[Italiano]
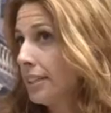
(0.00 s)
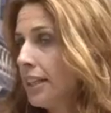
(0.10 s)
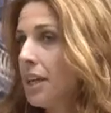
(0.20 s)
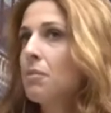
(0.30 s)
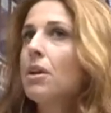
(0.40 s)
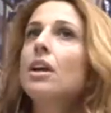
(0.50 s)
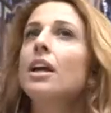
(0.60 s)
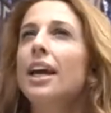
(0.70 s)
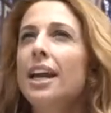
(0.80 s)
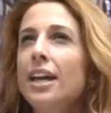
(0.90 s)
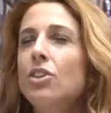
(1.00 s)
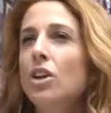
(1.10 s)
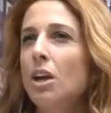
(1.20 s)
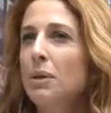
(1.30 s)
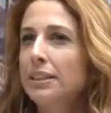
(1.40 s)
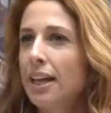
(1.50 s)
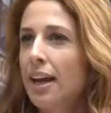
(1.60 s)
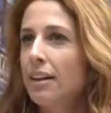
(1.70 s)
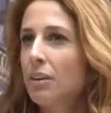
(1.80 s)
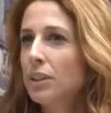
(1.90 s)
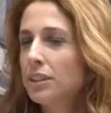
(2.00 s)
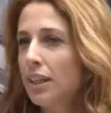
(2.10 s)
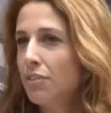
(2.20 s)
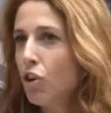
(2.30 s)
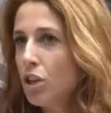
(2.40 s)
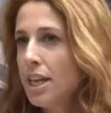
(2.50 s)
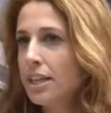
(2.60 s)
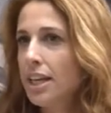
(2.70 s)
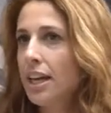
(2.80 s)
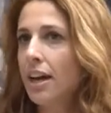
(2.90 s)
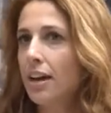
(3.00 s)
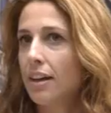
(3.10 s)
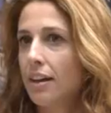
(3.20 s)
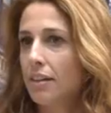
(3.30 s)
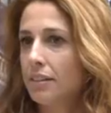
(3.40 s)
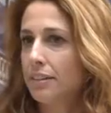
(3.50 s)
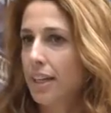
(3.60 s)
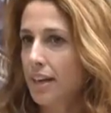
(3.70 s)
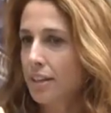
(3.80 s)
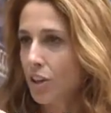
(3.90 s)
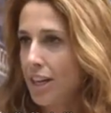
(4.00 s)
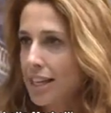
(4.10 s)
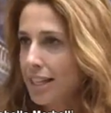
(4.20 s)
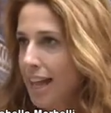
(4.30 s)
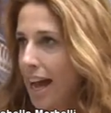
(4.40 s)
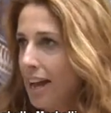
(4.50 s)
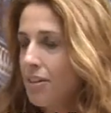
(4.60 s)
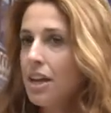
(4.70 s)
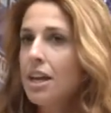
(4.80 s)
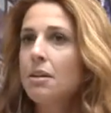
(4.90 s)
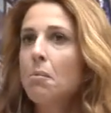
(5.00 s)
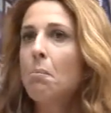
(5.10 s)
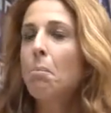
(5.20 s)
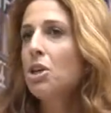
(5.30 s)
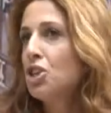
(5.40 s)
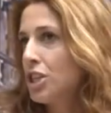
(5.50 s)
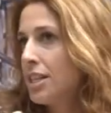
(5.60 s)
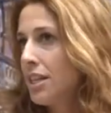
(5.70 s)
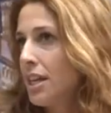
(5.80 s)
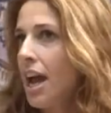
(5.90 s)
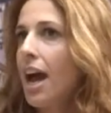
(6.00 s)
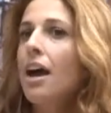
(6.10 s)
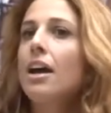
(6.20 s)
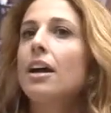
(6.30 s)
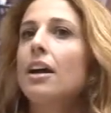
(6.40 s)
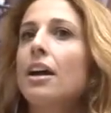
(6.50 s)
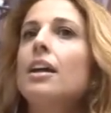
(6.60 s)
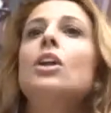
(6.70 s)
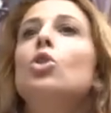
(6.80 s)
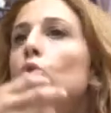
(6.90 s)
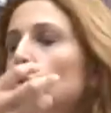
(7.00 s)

Sì, credo che questa, questa voglia di eh, territorialità poi ci sia in